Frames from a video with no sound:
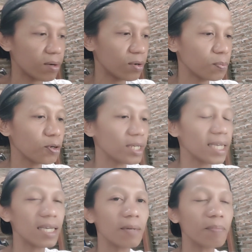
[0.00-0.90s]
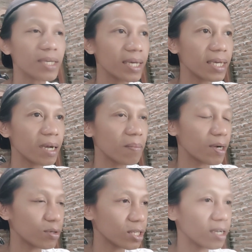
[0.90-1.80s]
Oh, bonsai ini kepiye, yang
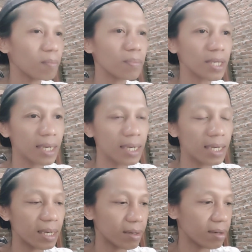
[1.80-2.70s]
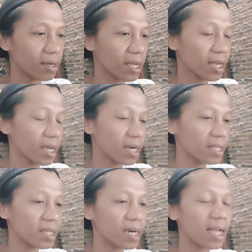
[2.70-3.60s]
bagus sing kepiye, oh,
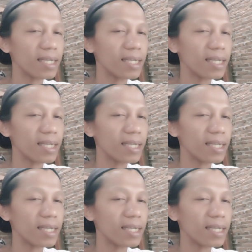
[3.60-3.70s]
kriterianya